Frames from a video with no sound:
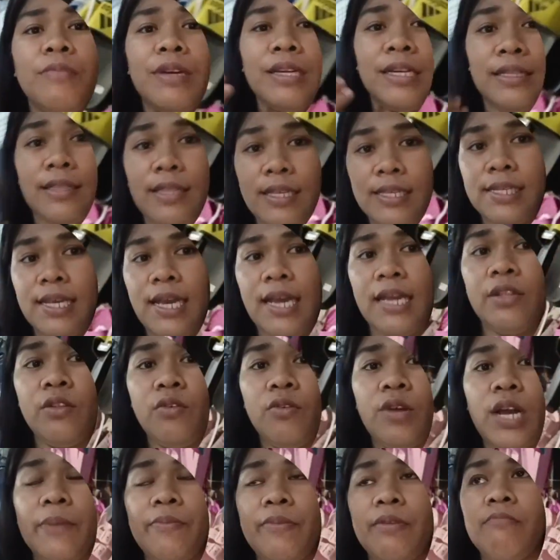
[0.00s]
yung mga
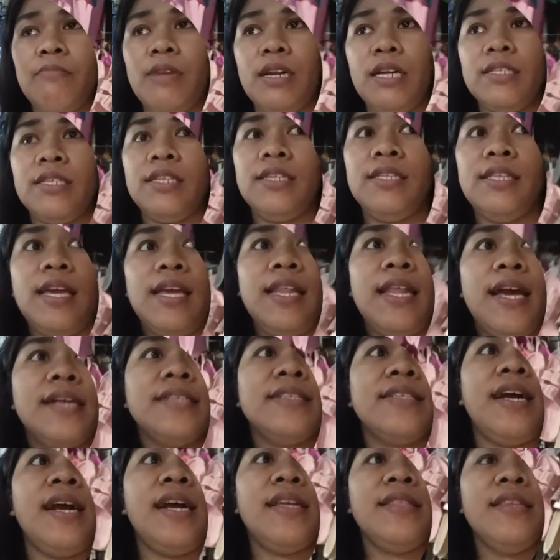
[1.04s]
design ng aming mga
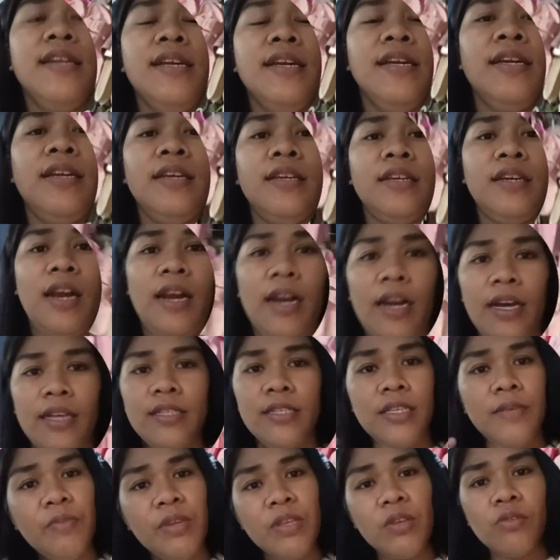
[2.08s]
chinelas at uh,
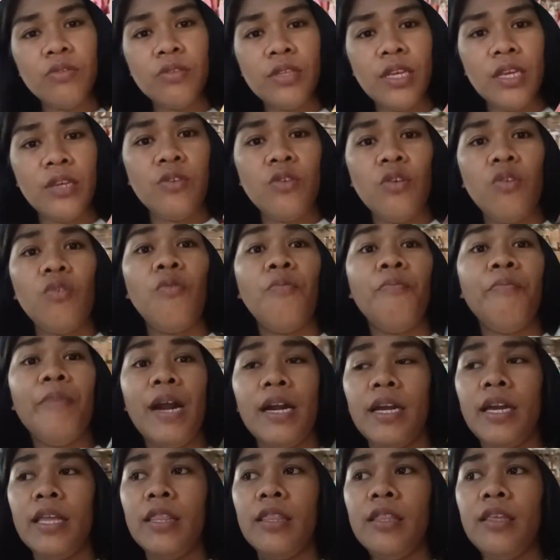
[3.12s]
sasabihin ko sa inyo kung
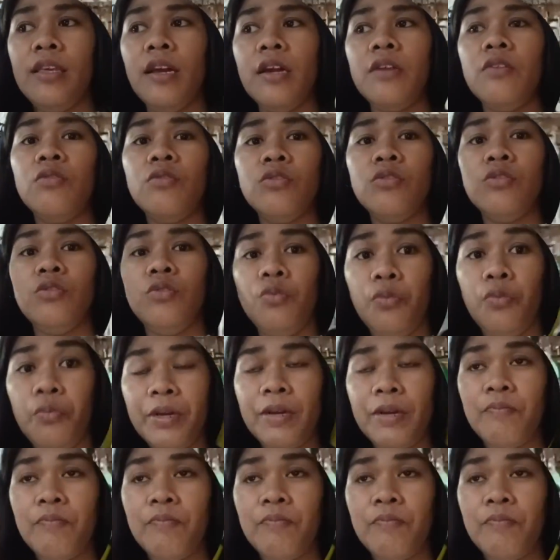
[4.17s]
bakit ganun yung